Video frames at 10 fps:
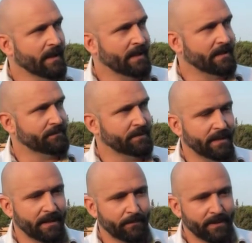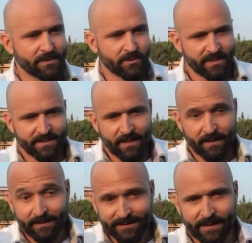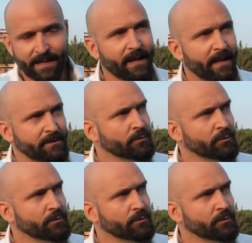alla fine penso che, sia, che, sarà anche di